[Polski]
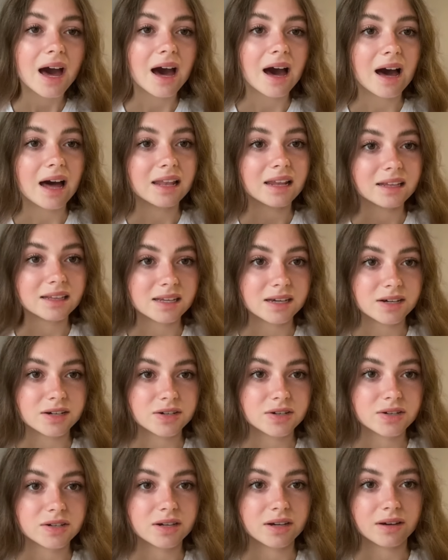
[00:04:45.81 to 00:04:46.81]
ale
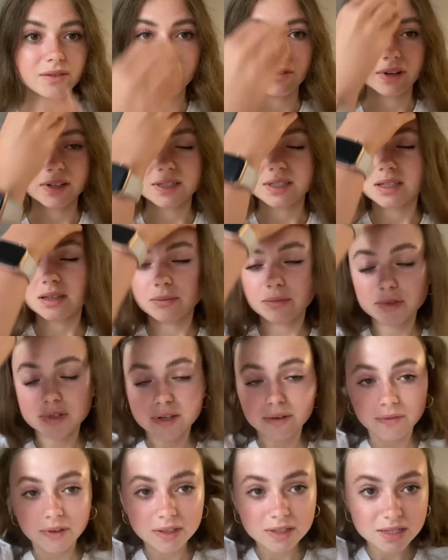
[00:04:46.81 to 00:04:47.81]
też e, właśnie
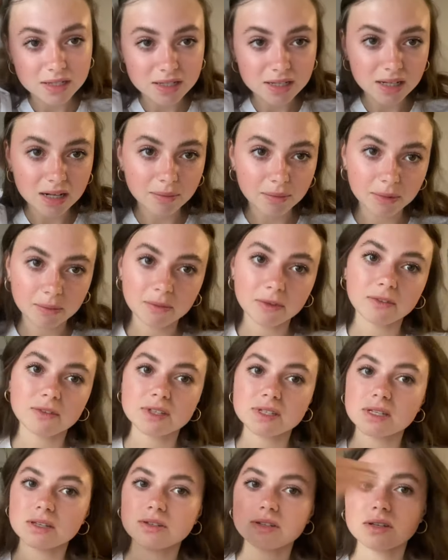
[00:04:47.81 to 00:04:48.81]
muszę wiedzieć, ile mi mniej
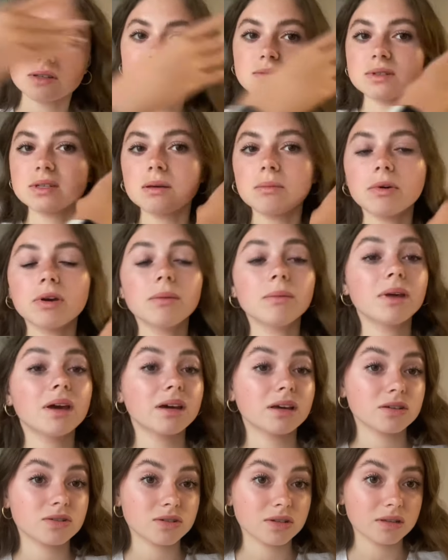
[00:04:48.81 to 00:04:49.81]
więcej czasu zajmuje mi
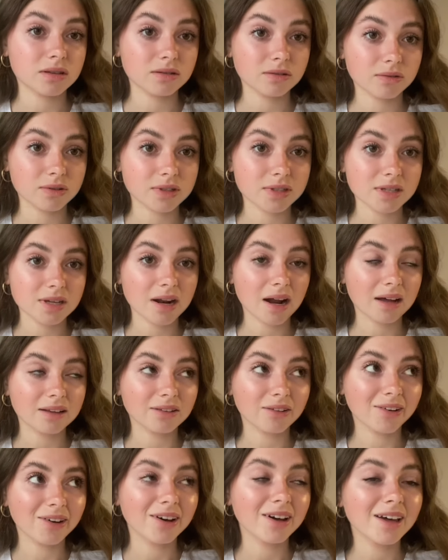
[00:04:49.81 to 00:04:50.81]
jakie czynności
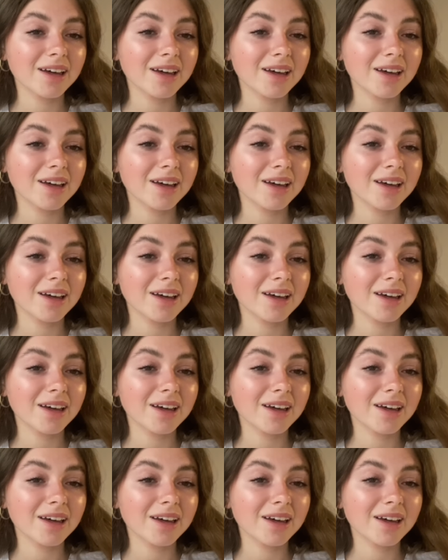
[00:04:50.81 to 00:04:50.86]
rano